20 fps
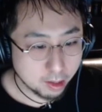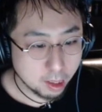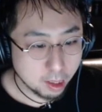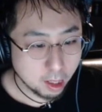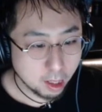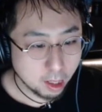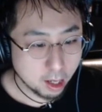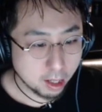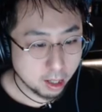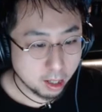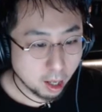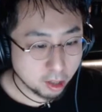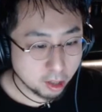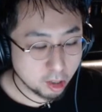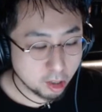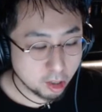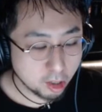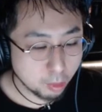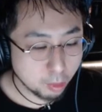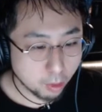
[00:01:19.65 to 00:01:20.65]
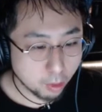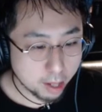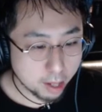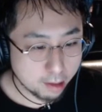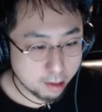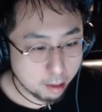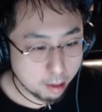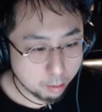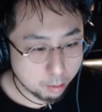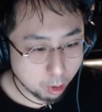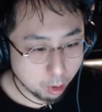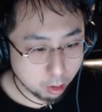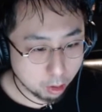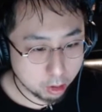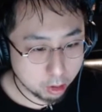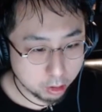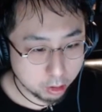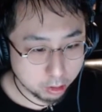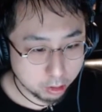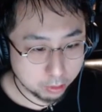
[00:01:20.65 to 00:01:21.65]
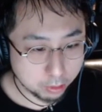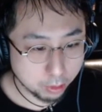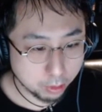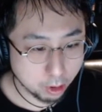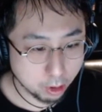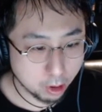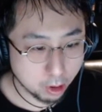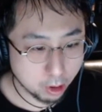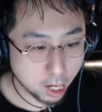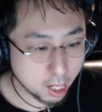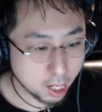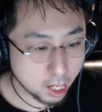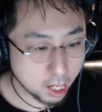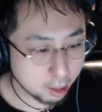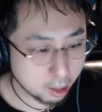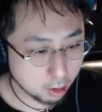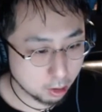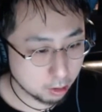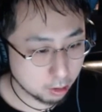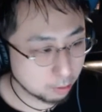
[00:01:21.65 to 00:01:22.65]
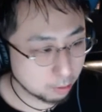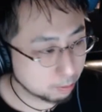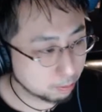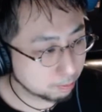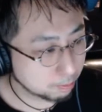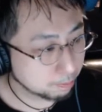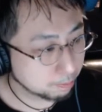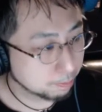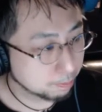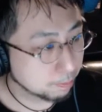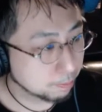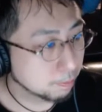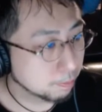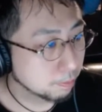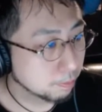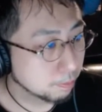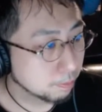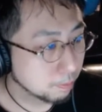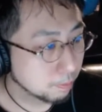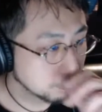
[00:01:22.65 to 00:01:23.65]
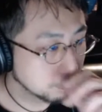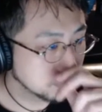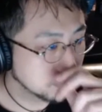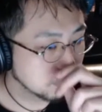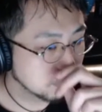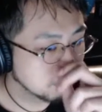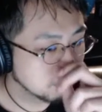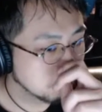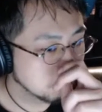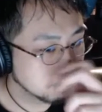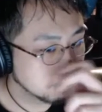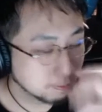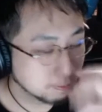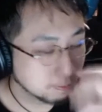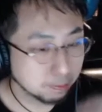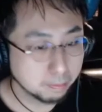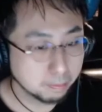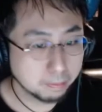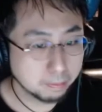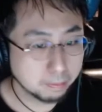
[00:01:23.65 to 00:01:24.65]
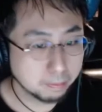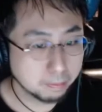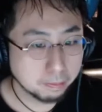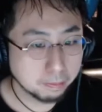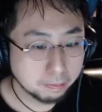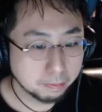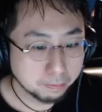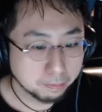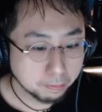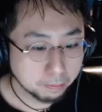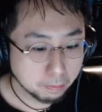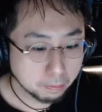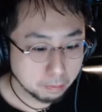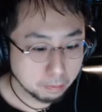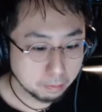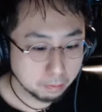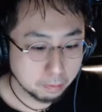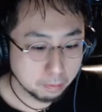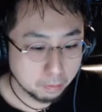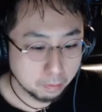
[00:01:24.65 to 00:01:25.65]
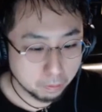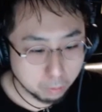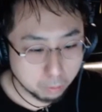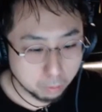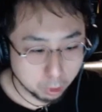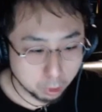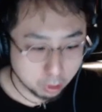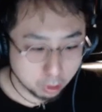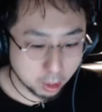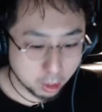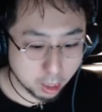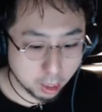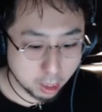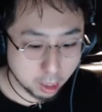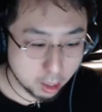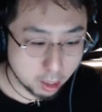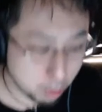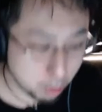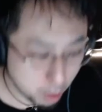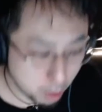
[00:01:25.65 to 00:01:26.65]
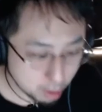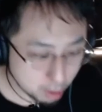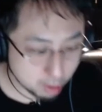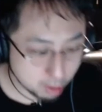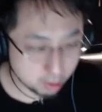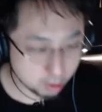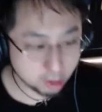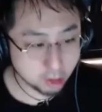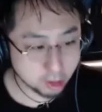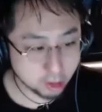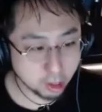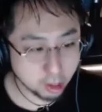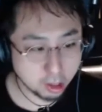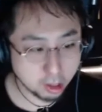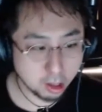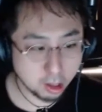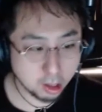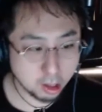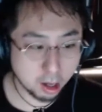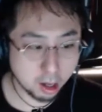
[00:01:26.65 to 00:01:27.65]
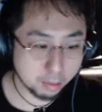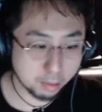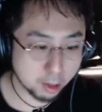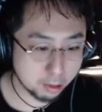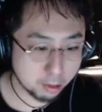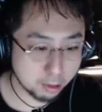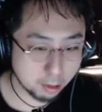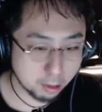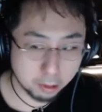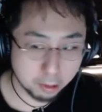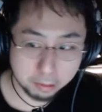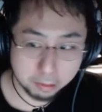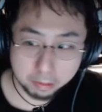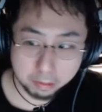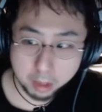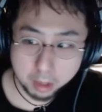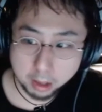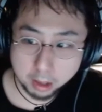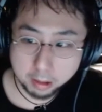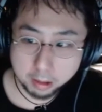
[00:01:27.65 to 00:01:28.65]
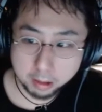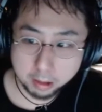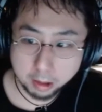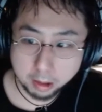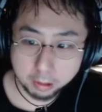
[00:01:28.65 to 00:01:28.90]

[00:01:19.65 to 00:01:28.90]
新しいフォロワーさん、ボーくん、フォローありがとう。うん、僕が悩みを解決していってあげますよ。皆さんの。